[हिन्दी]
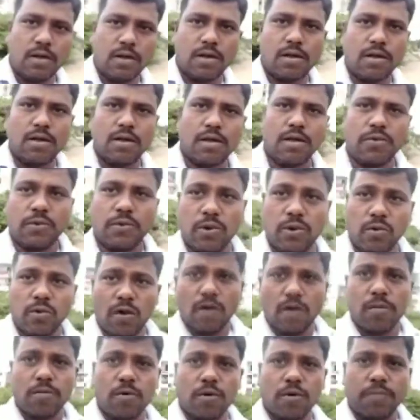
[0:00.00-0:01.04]
अगर ये वीडियो
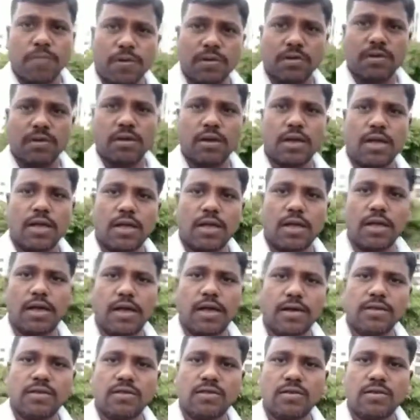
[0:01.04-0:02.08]
आपको पसंद आया
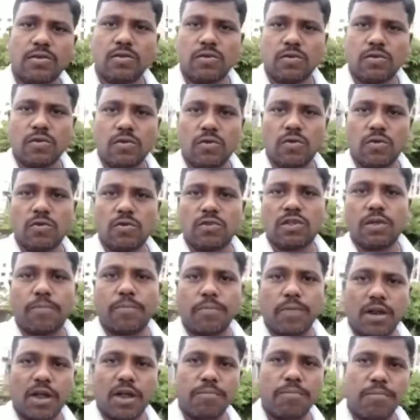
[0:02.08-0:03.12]
गाइस तो
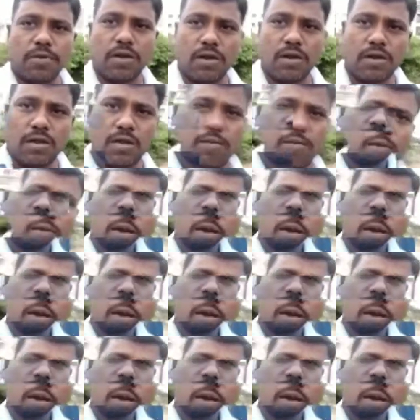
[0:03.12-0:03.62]
सब्सक्राइब करके